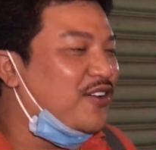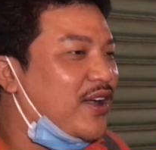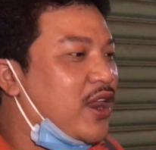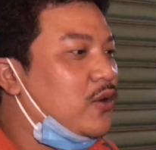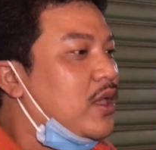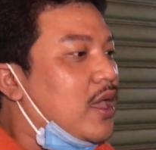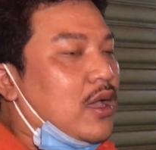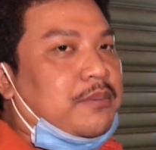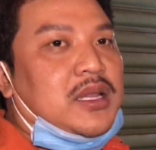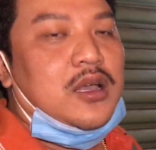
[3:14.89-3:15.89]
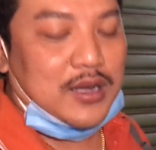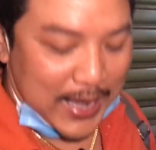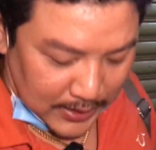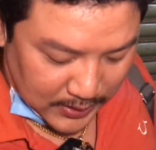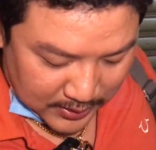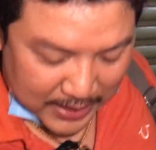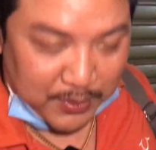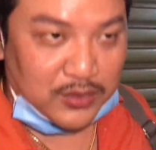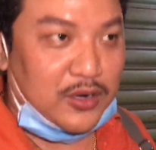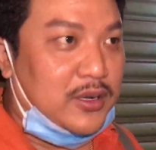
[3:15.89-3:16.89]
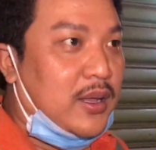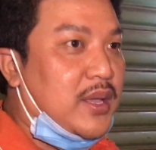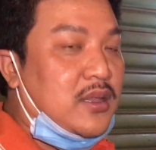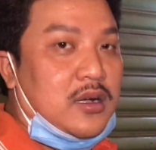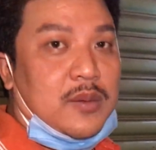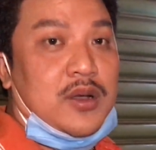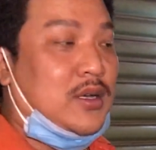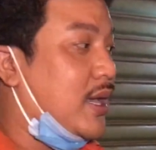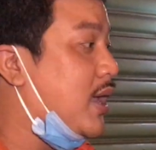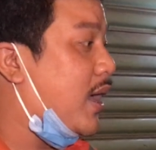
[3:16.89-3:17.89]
là phải điệu bình thường hai cái chân em mọi người bình thường là mọi người thấy